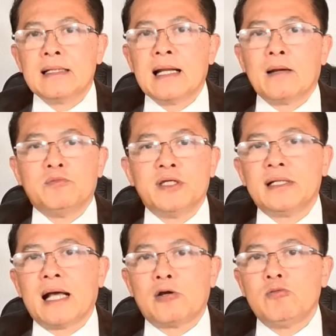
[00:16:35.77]
là lòng
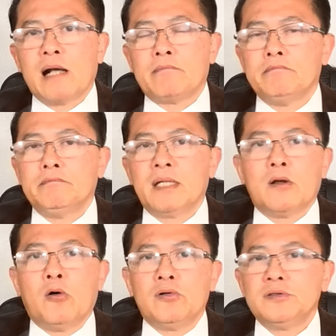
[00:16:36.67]
dân cả lúc càng
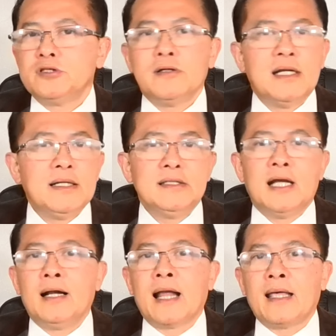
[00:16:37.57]
bất ổn cho đến
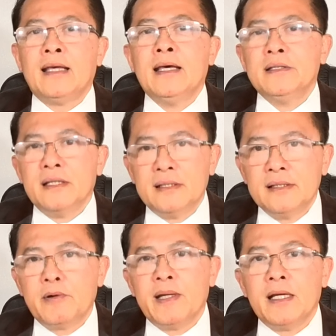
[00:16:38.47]
giờ này thì
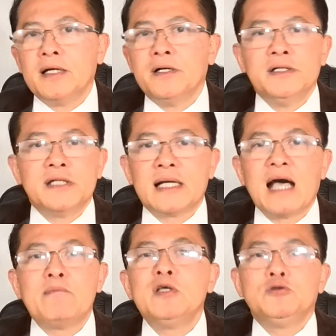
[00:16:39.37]
thưa quý vị người dân
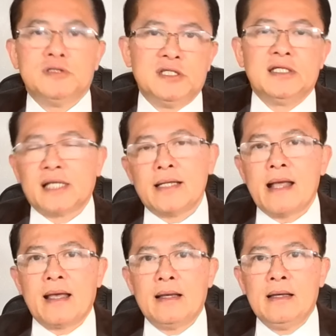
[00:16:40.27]
Nga biết chuyện gì xảy
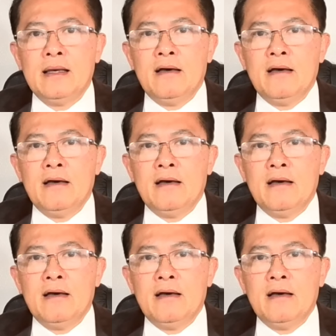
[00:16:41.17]
ra